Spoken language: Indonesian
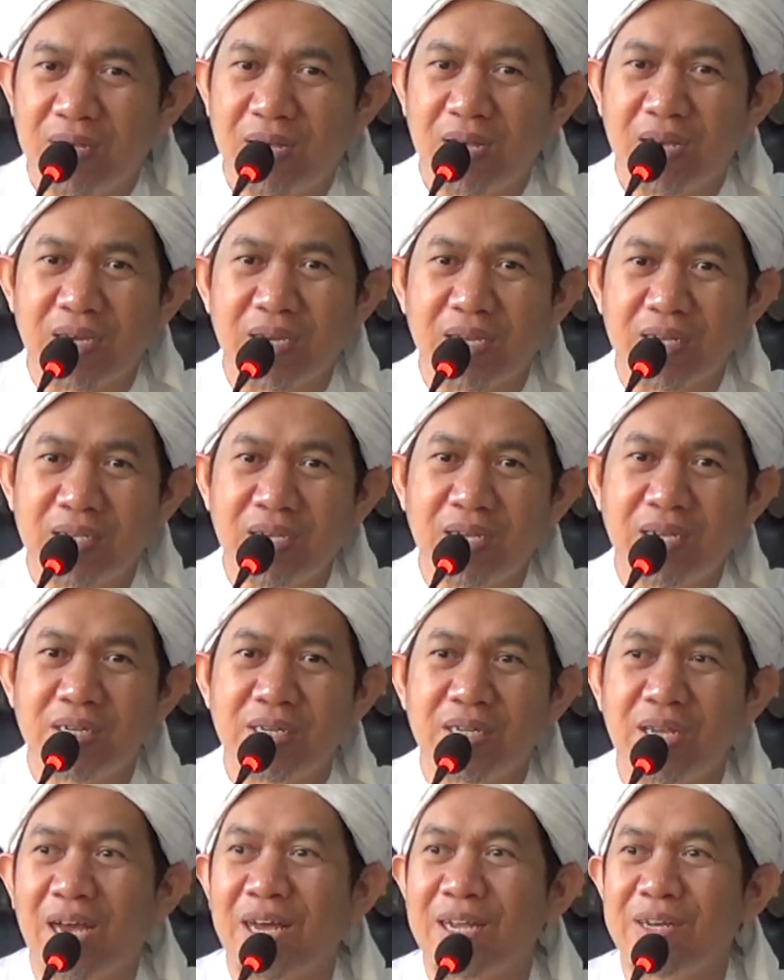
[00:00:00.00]
Akhirnya
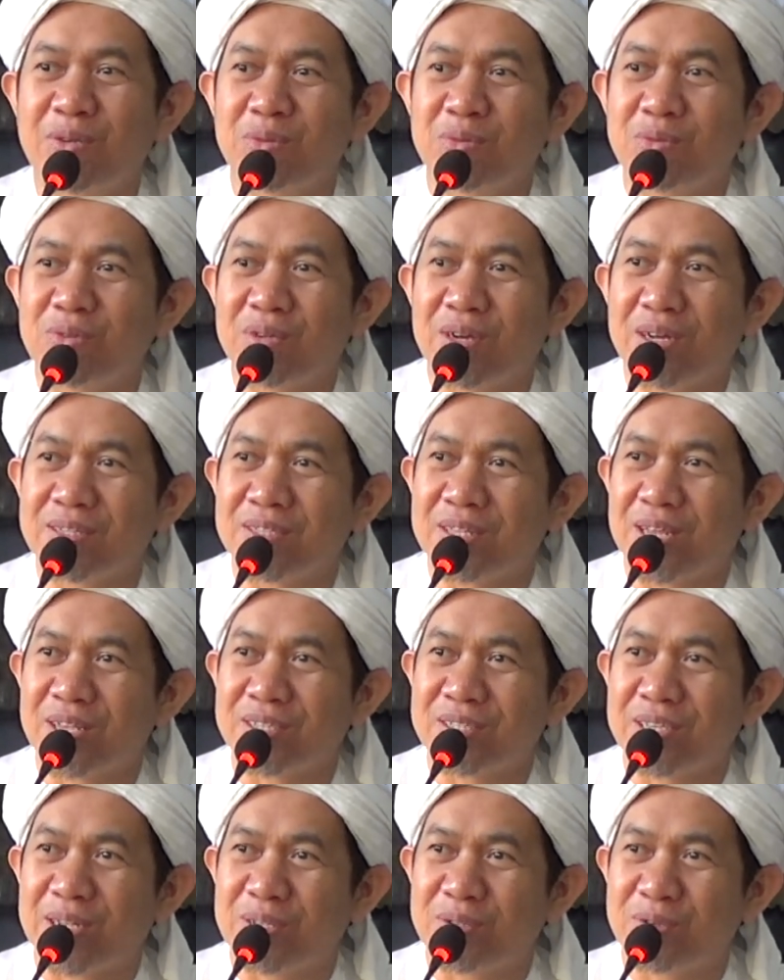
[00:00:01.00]
diadu
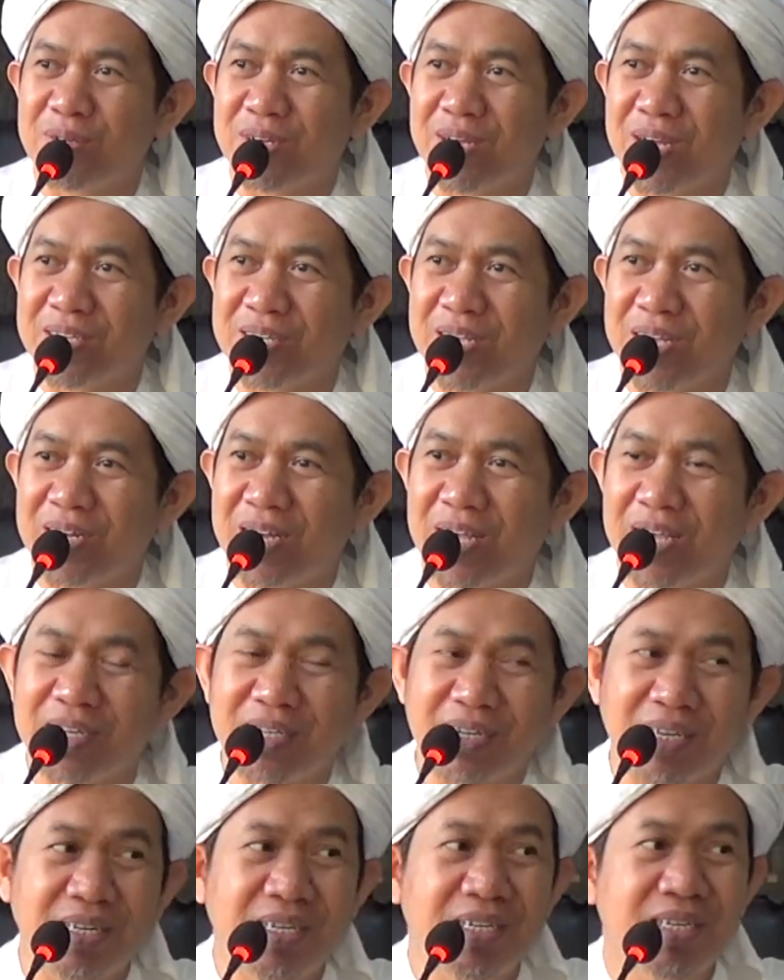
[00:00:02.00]
antara satu dengan yang
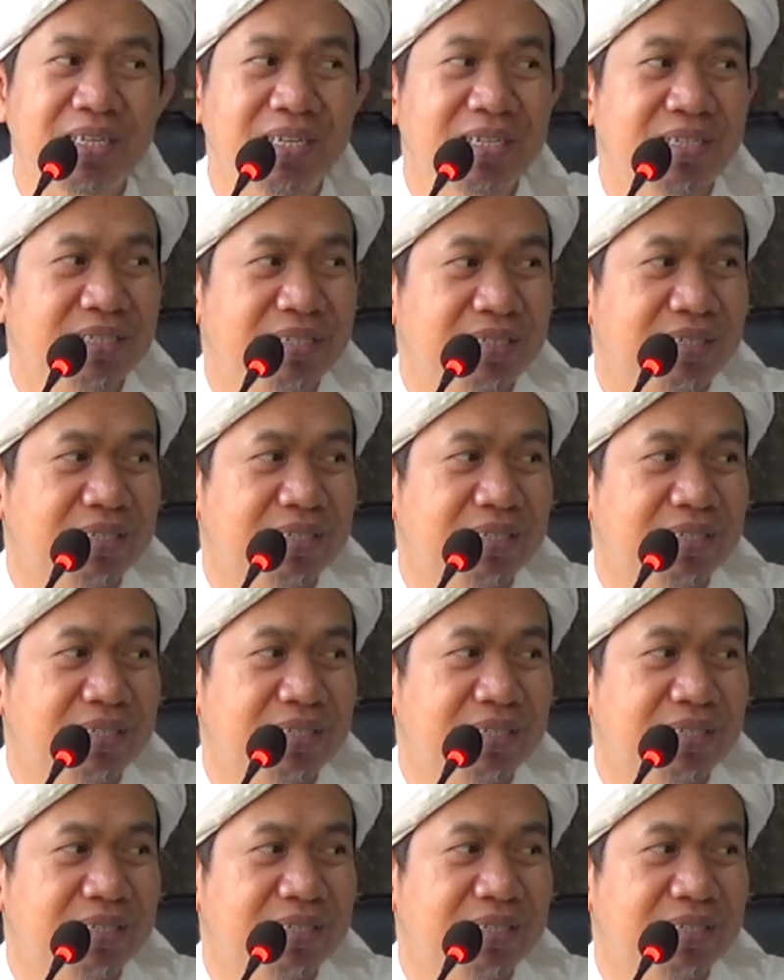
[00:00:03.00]
lainnya. Ini nih.